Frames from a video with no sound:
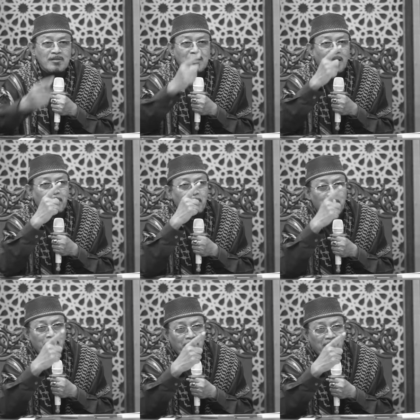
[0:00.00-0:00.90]
Saya
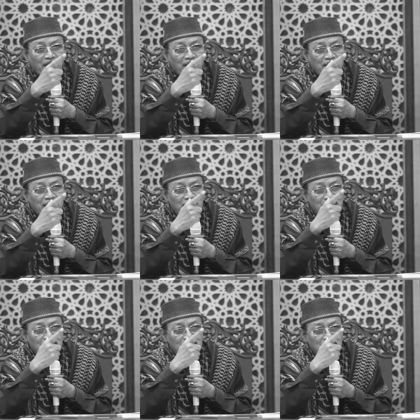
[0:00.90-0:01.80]
pernah ke
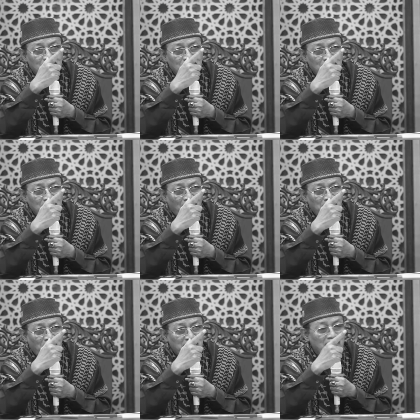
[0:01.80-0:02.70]

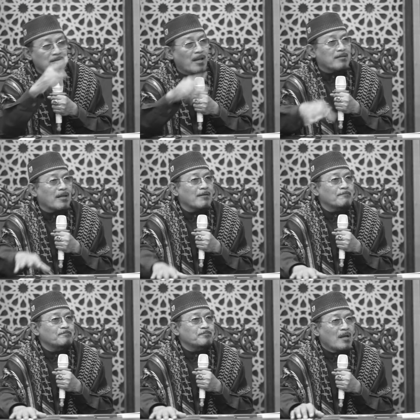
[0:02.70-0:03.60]
Kalimantan Selatan.
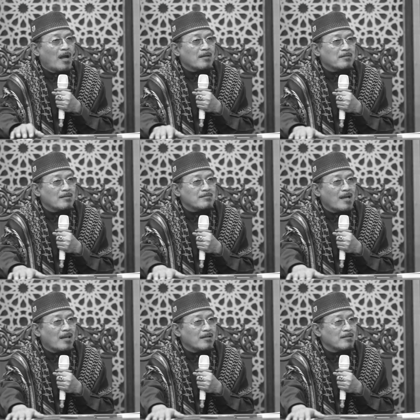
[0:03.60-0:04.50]
Ada
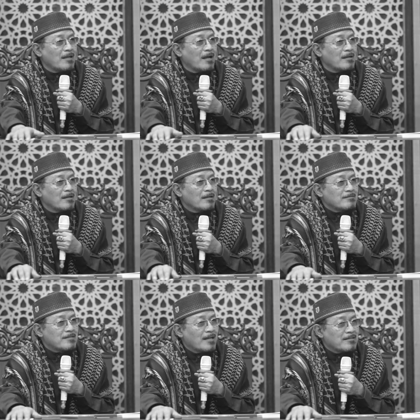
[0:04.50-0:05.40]
caleg yang
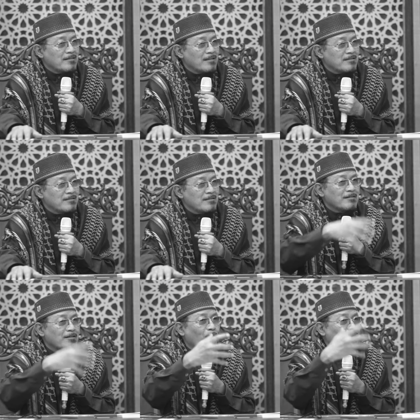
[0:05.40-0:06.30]
jadinya
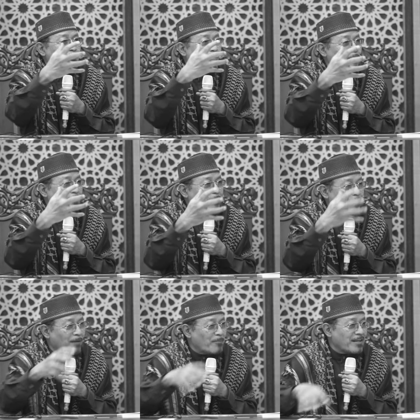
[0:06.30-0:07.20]
digotong oleh
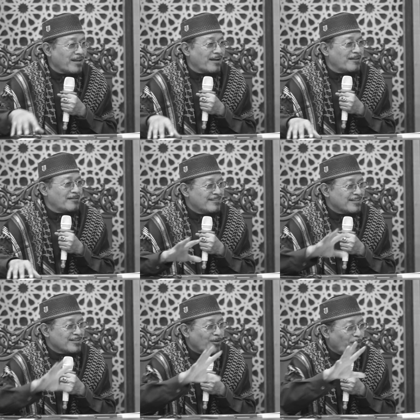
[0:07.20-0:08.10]
orang banyak,
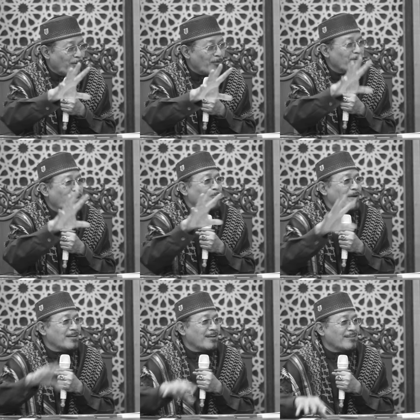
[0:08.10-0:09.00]
didorong oleh orang
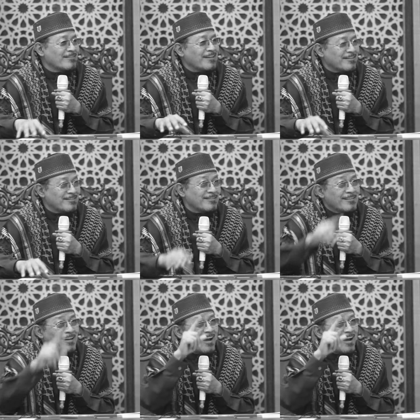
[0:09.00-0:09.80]
banyak jadi.